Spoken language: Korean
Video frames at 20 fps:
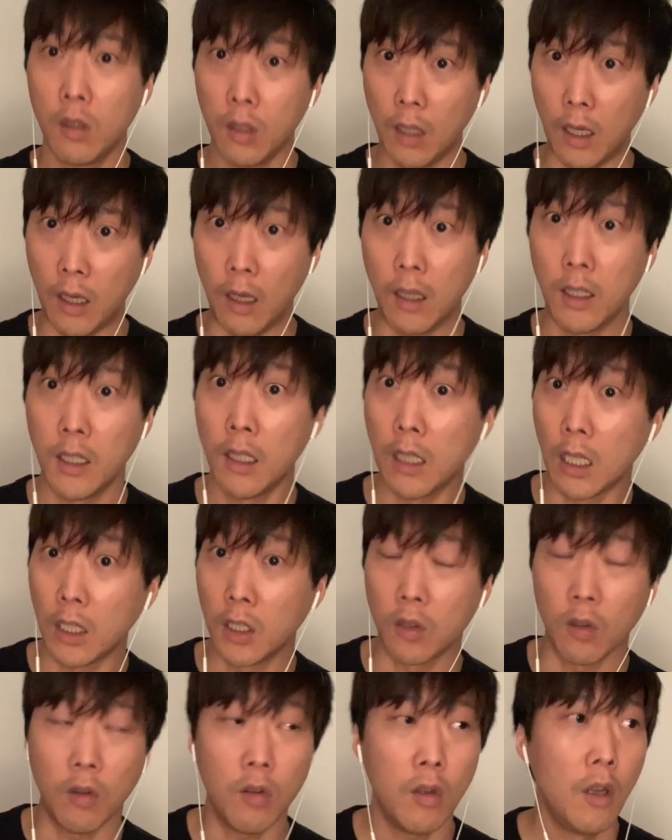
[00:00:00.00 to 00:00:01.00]
예,
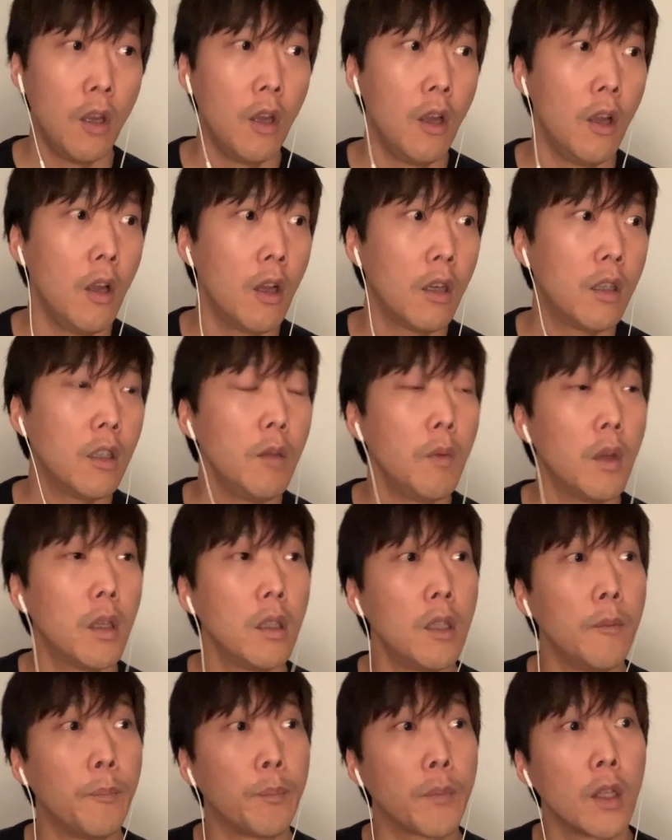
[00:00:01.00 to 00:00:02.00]
이해되시죠?
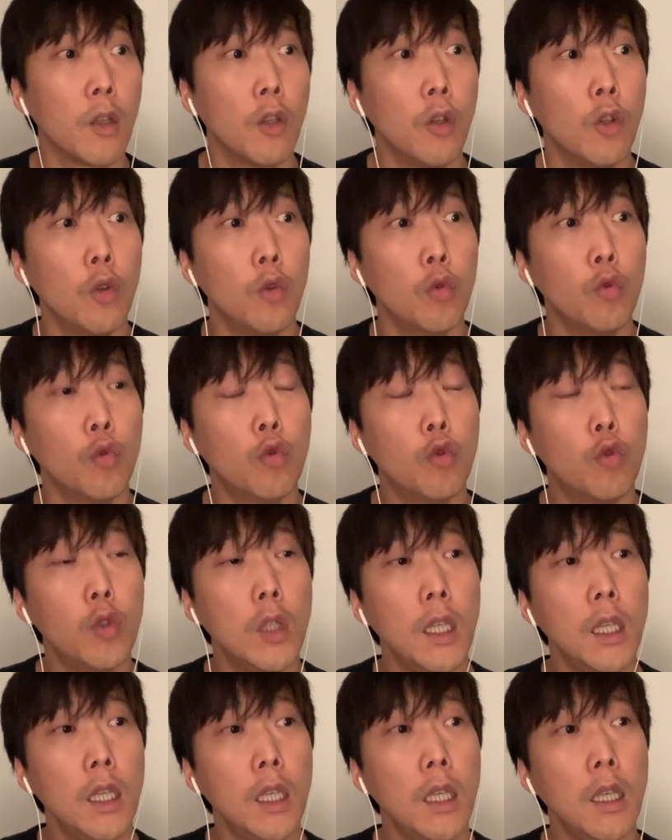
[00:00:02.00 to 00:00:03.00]
그러면은
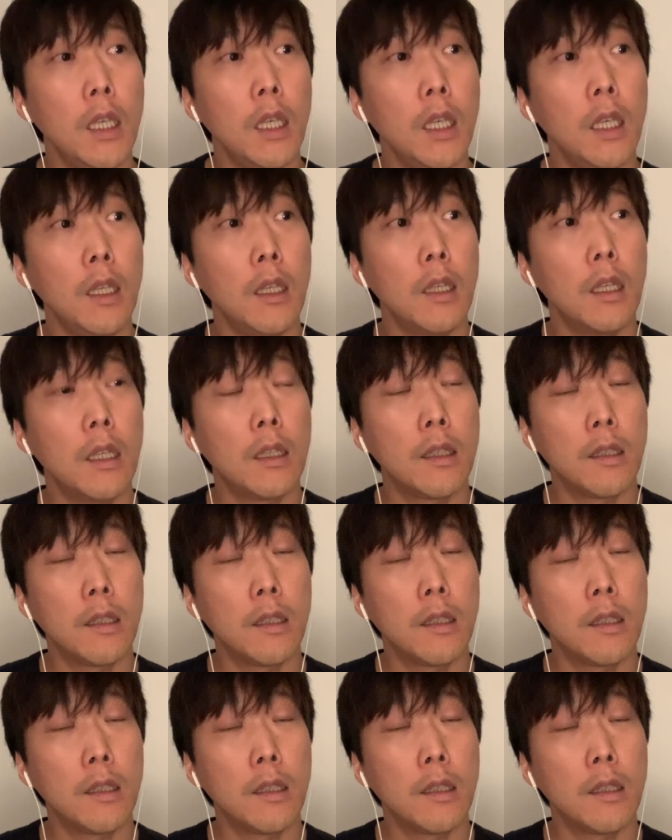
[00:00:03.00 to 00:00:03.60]
우리,